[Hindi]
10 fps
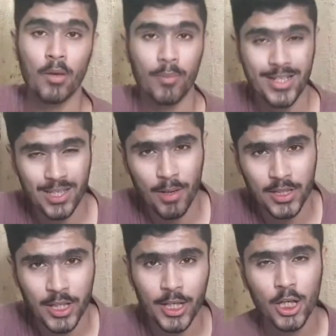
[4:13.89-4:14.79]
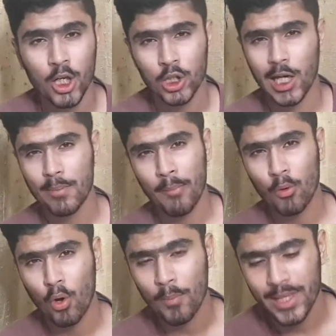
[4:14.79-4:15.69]
प्राइस की बात करें तो यार मैं आप
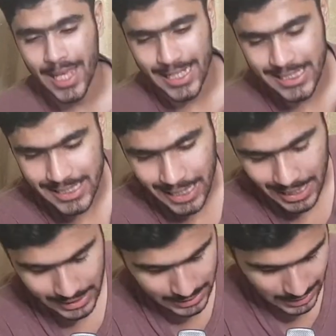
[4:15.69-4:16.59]
लोग को अपनी एक्सटी एक